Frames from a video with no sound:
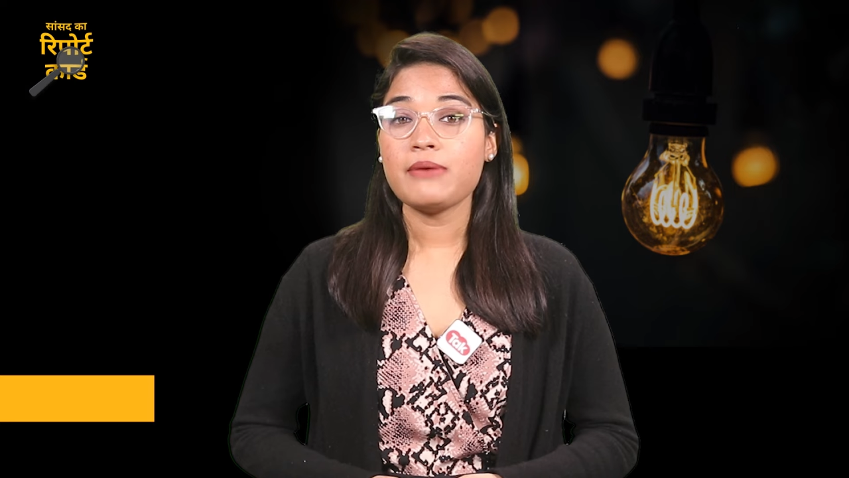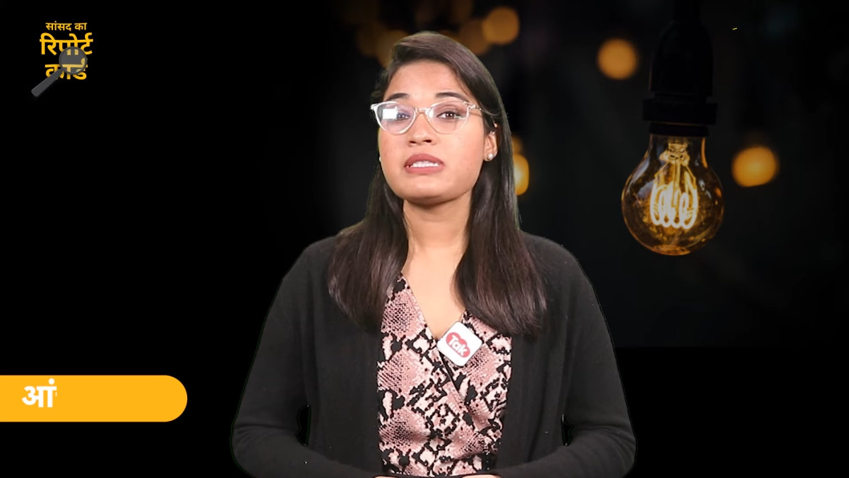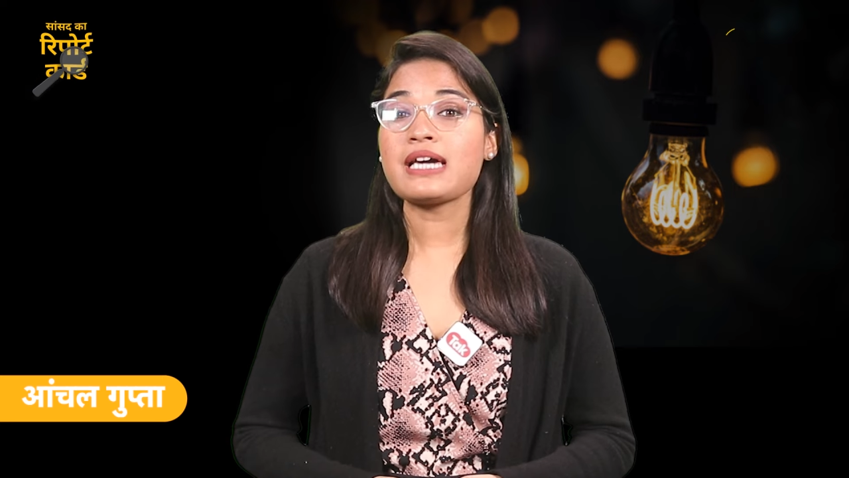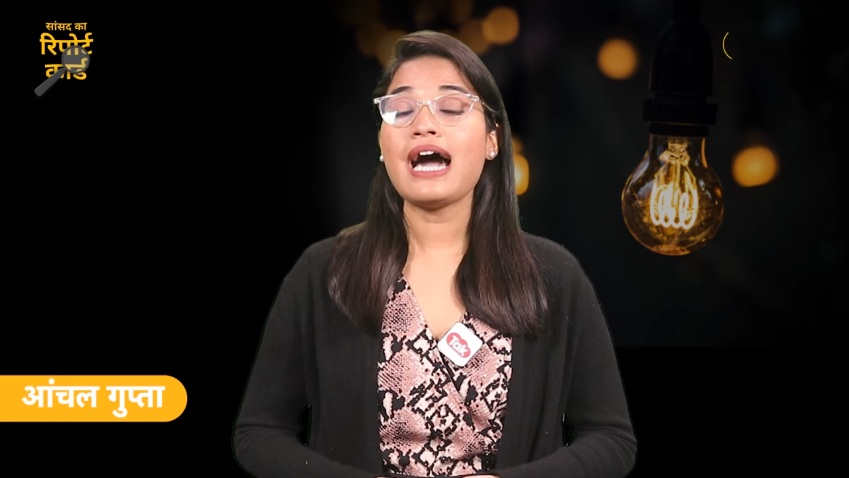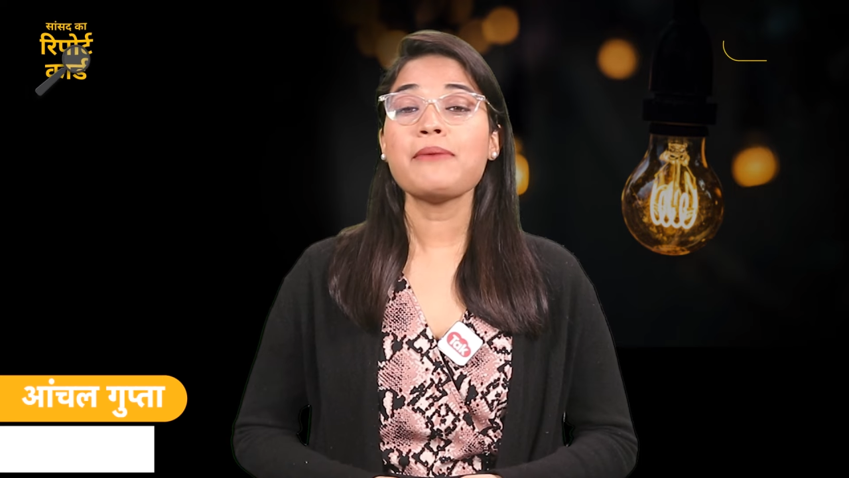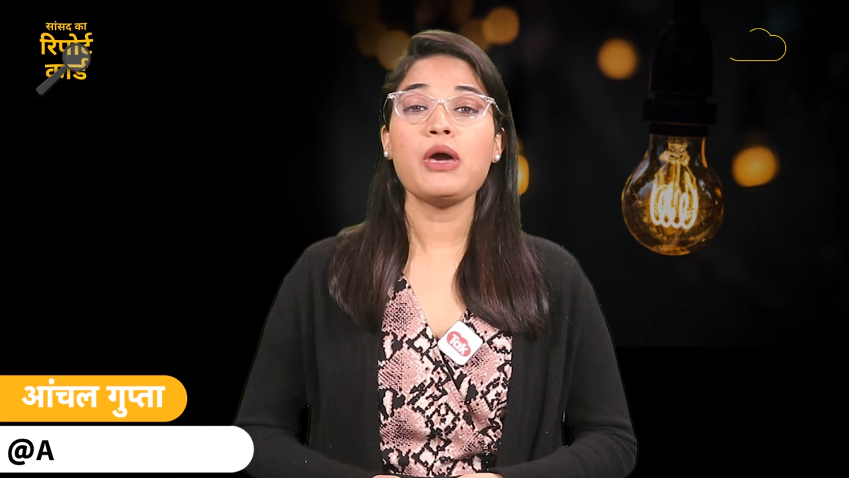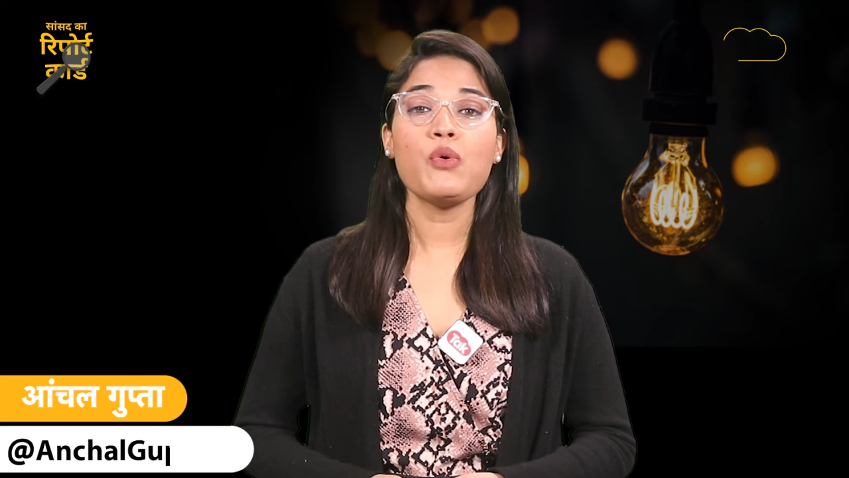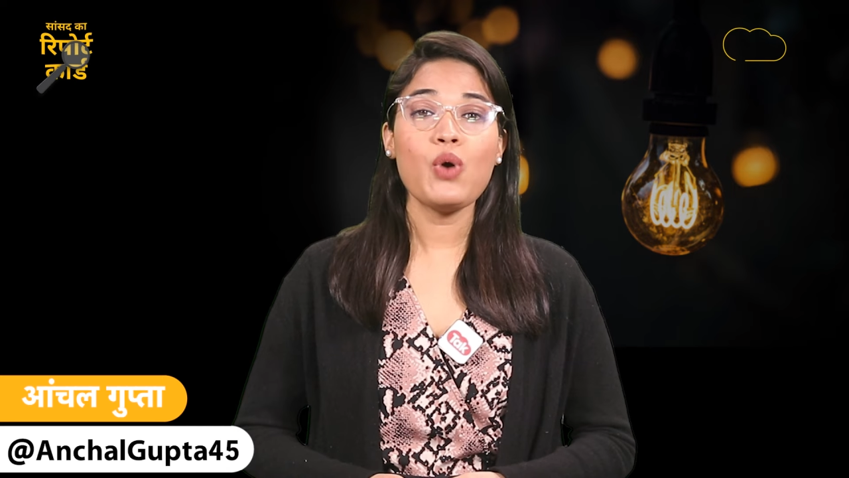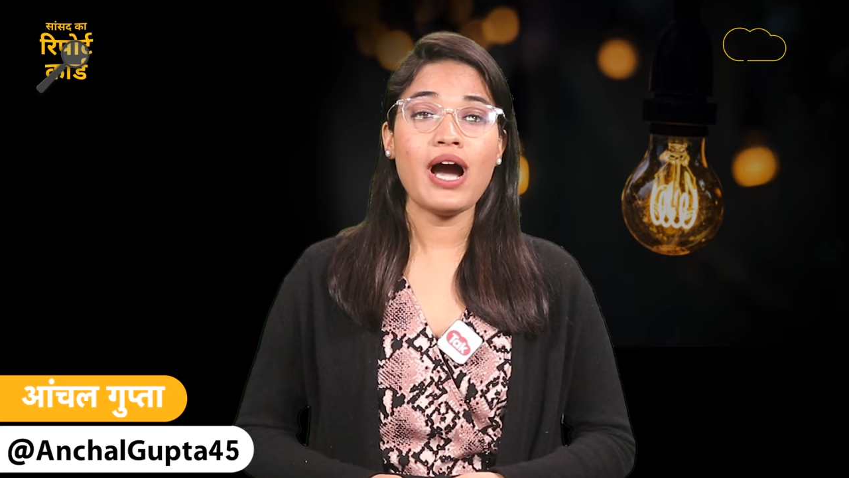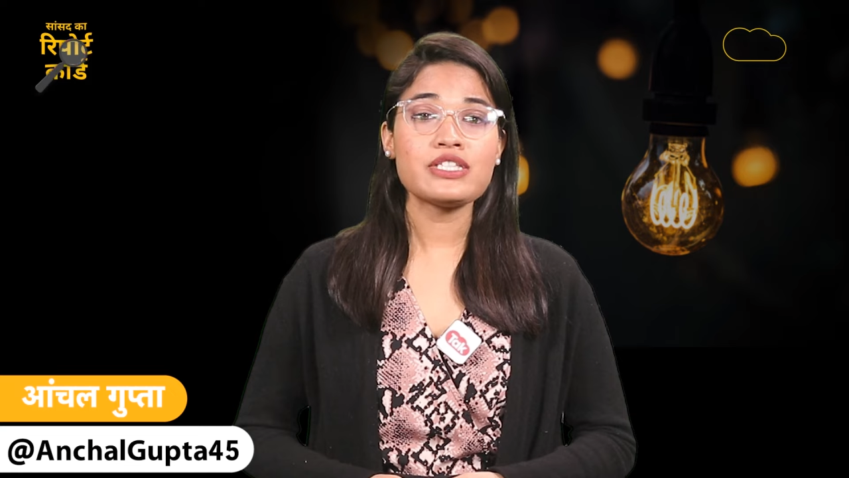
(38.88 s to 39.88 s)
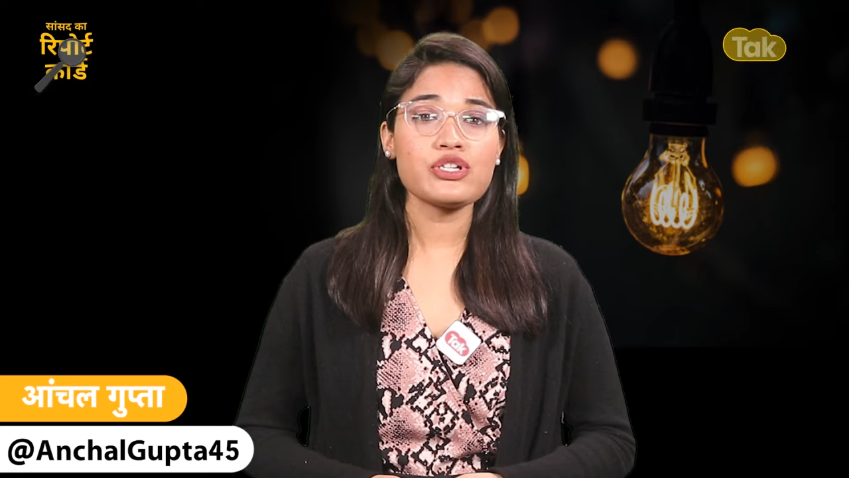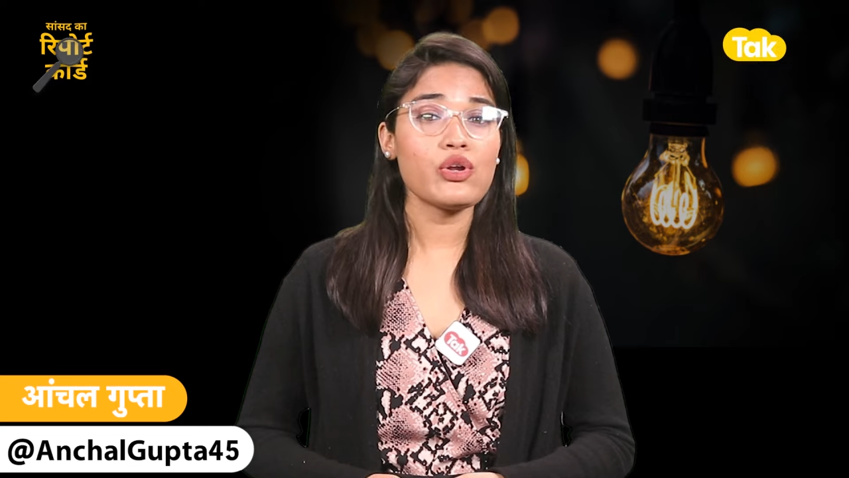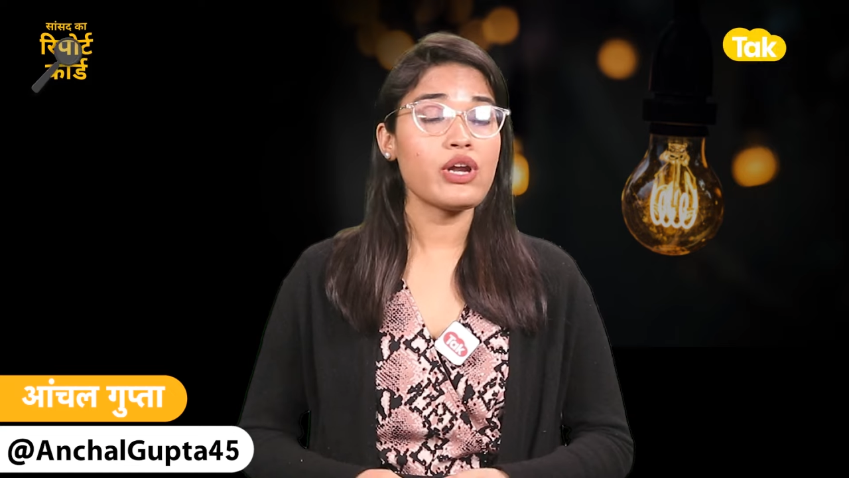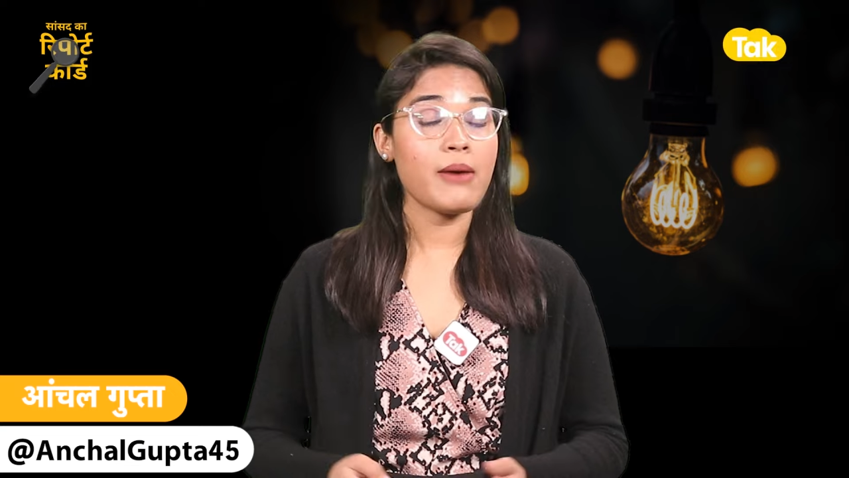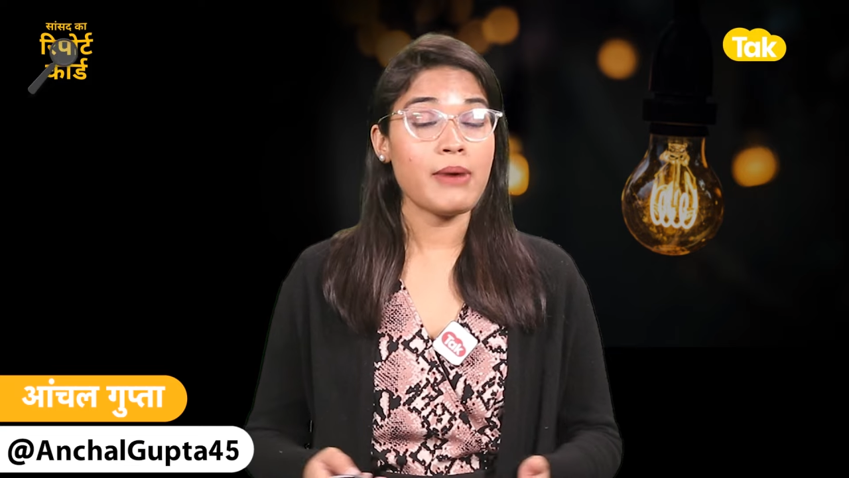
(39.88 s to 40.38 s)
नमस्कार मैं हूं आंचल
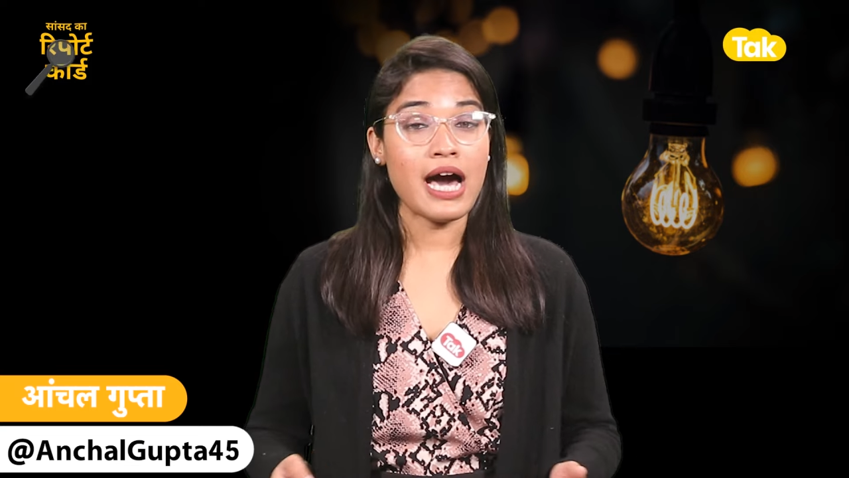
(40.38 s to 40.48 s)
और हम